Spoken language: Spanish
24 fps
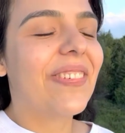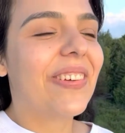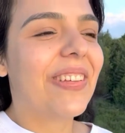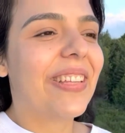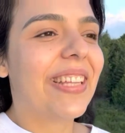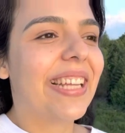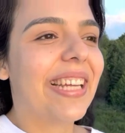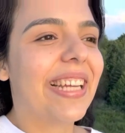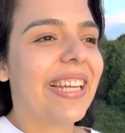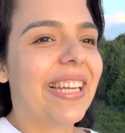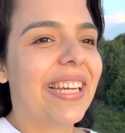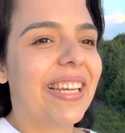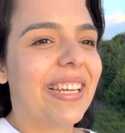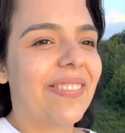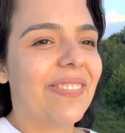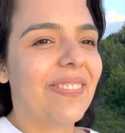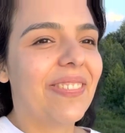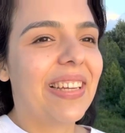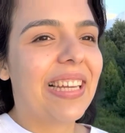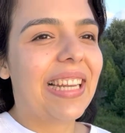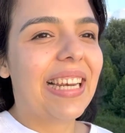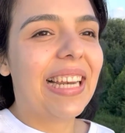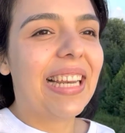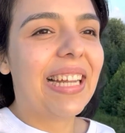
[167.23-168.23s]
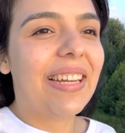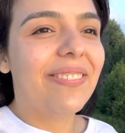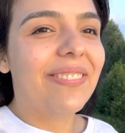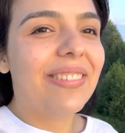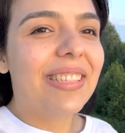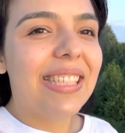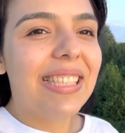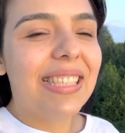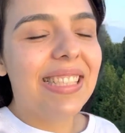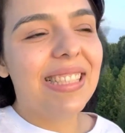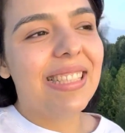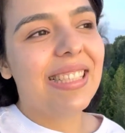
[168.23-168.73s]
poder ver la
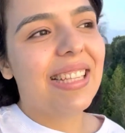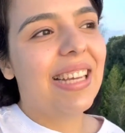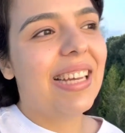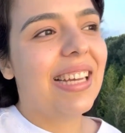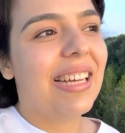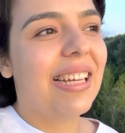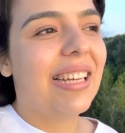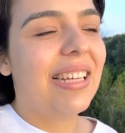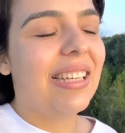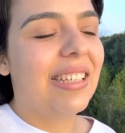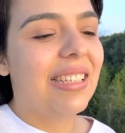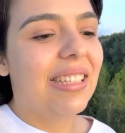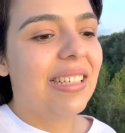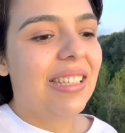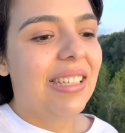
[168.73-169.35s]
vista.